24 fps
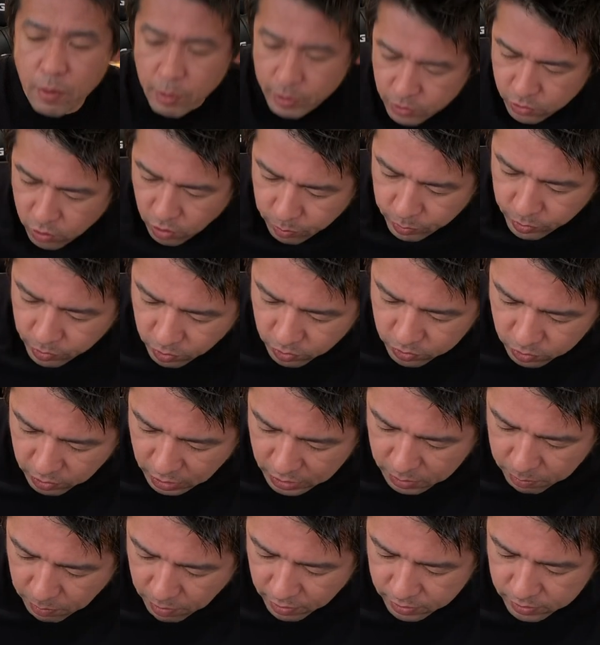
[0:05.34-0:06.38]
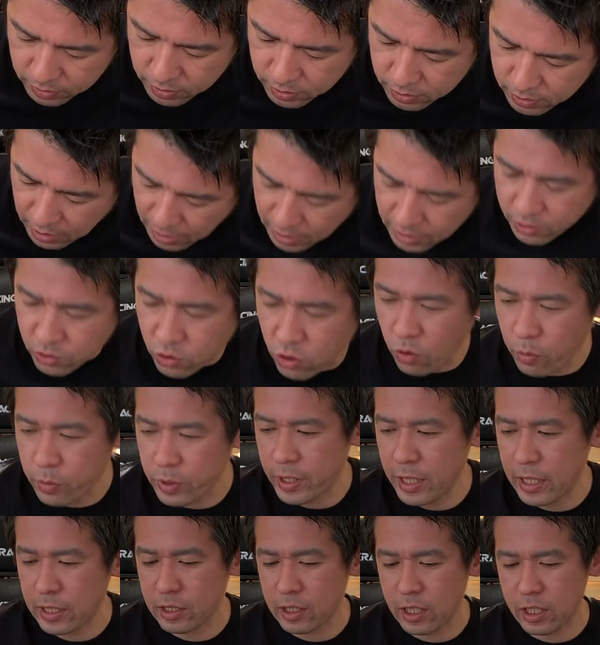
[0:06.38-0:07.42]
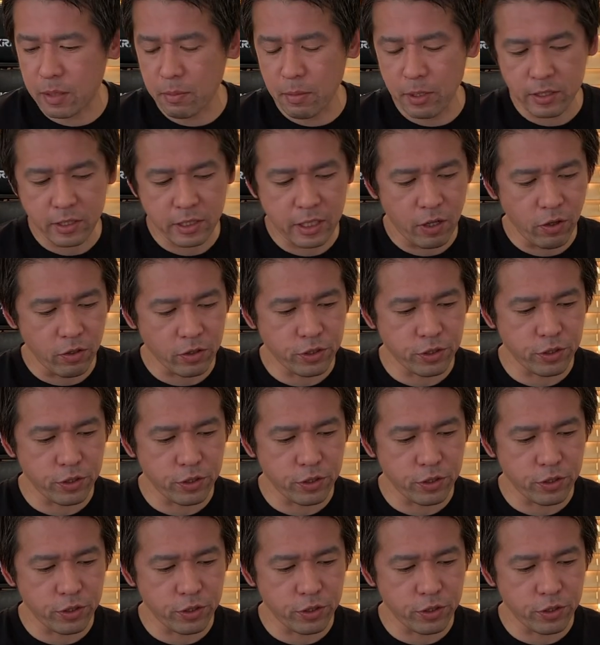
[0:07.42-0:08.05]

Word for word: います。今日もよろしくお願いします。さあ、今日もね、やってきましたよ。